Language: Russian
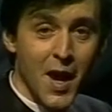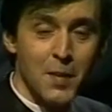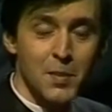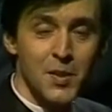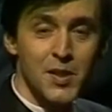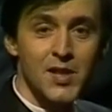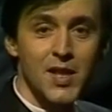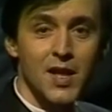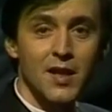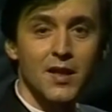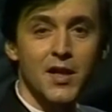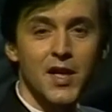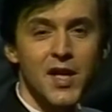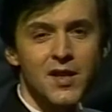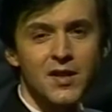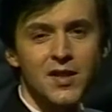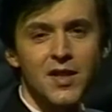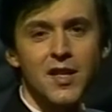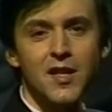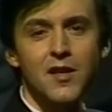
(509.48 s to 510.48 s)
описал
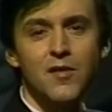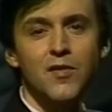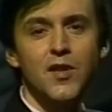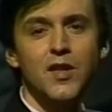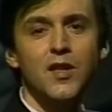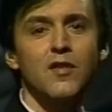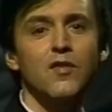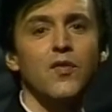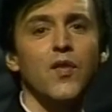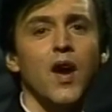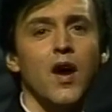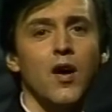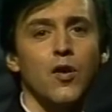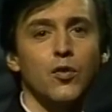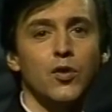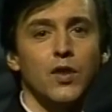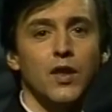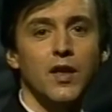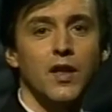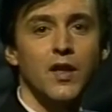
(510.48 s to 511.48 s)
редкие виды
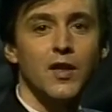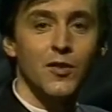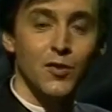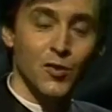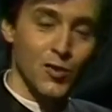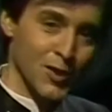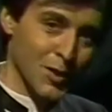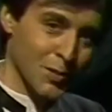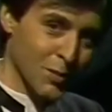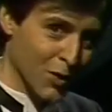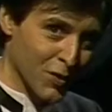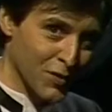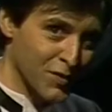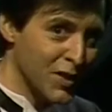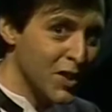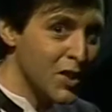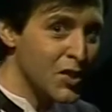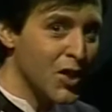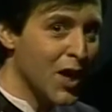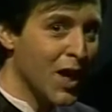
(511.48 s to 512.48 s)
фауны, до сих пор
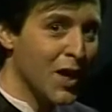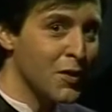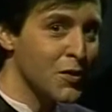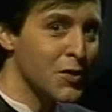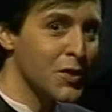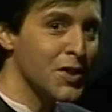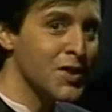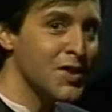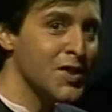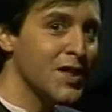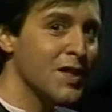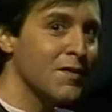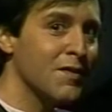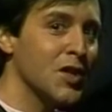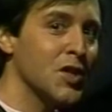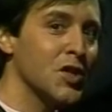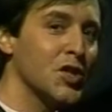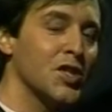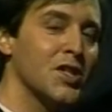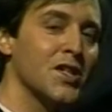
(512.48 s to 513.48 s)
встречающиеся на
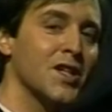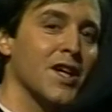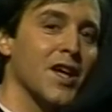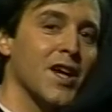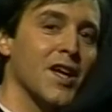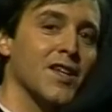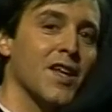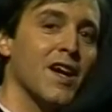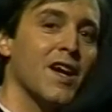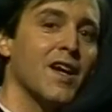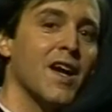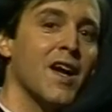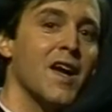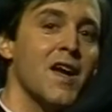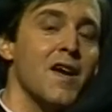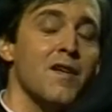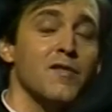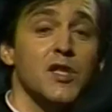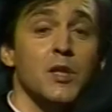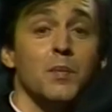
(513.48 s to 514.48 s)
вершине Карадага
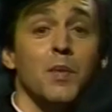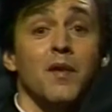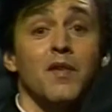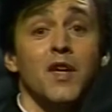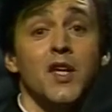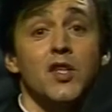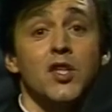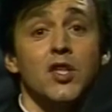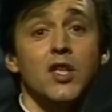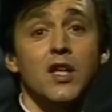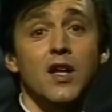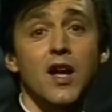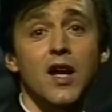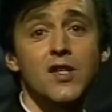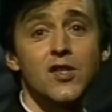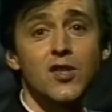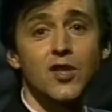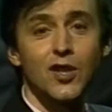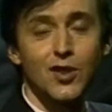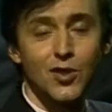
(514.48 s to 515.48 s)
в заповеднике
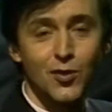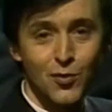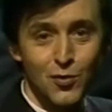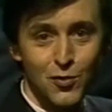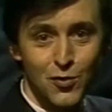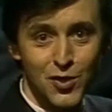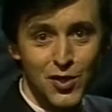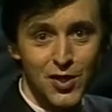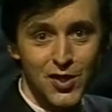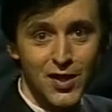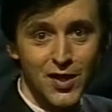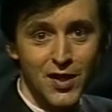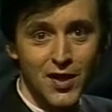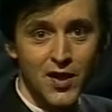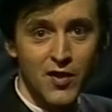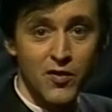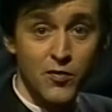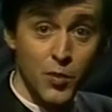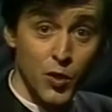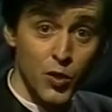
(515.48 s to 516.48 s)
Райская куща,
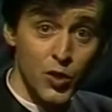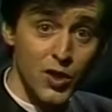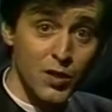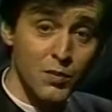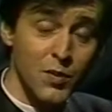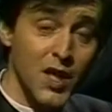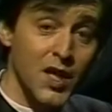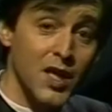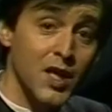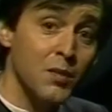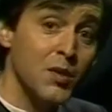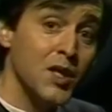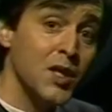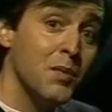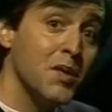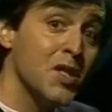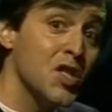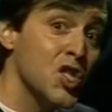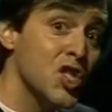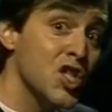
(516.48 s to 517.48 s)
в прошлом имени
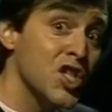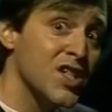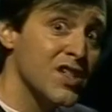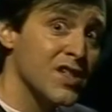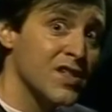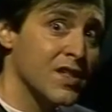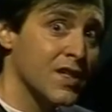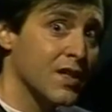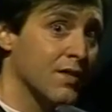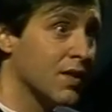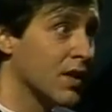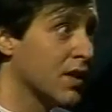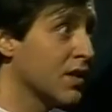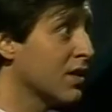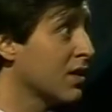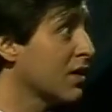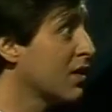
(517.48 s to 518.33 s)
Минжинского.